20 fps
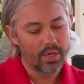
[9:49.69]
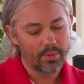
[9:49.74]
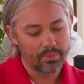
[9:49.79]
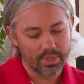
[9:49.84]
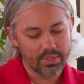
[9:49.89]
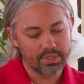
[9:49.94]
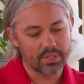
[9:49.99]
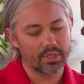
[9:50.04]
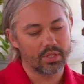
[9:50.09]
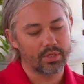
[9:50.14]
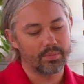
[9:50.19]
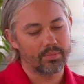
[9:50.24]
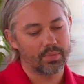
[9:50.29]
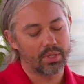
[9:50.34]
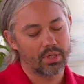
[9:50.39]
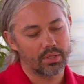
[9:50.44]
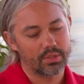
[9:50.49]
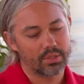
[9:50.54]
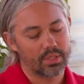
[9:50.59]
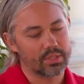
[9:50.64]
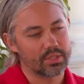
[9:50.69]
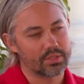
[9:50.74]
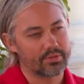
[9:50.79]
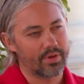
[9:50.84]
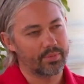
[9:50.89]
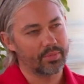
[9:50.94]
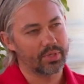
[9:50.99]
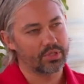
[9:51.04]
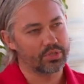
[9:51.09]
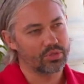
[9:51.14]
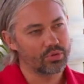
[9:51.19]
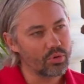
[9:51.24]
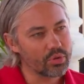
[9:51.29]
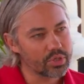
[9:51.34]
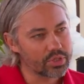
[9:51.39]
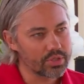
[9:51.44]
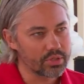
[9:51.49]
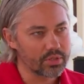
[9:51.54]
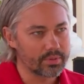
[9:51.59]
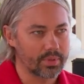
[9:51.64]
Мы делаем а, так называемый
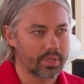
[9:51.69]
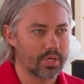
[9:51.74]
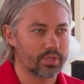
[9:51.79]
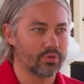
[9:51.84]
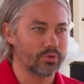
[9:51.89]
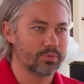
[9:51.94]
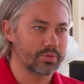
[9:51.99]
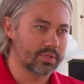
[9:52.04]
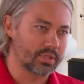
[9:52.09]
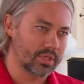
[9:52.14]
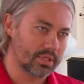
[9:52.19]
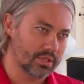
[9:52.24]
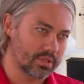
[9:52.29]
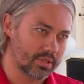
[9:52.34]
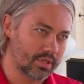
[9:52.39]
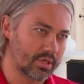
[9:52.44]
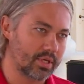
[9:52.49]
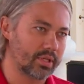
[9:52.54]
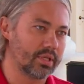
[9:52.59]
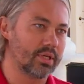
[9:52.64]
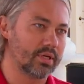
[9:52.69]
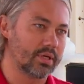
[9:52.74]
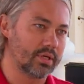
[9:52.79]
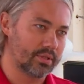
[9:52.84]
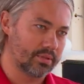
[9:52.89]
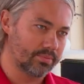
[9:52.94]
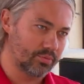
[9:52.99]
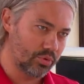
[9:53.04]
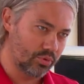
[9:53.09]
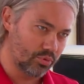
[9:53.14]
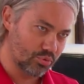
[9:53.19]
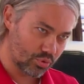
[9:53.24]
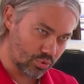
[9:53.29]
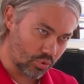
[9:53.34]
ресерчинг, мы готовимся за несколько дней к этому дню